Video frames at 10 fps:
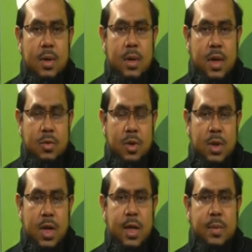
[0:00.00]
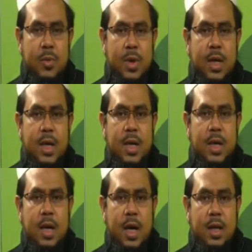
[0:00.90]
তার সন্তানের প্রতি কী
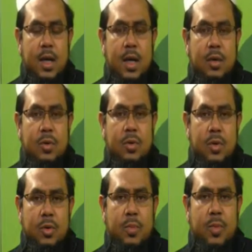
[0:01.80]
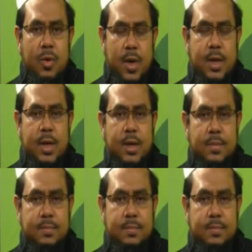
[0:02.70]
কী দায় দায়িত্ব কর্তব্য রয়েছে